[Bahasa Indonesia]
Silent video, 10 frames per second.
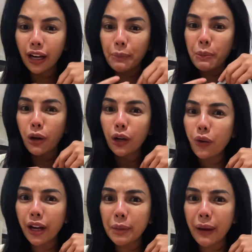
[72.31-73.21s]
Kenapa bukan
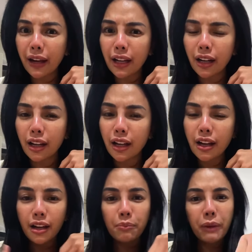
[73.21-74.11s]
gue yang dipanggil?
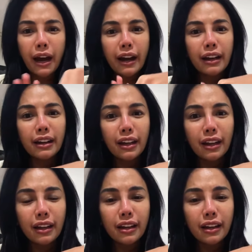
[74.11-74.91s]
Maharani,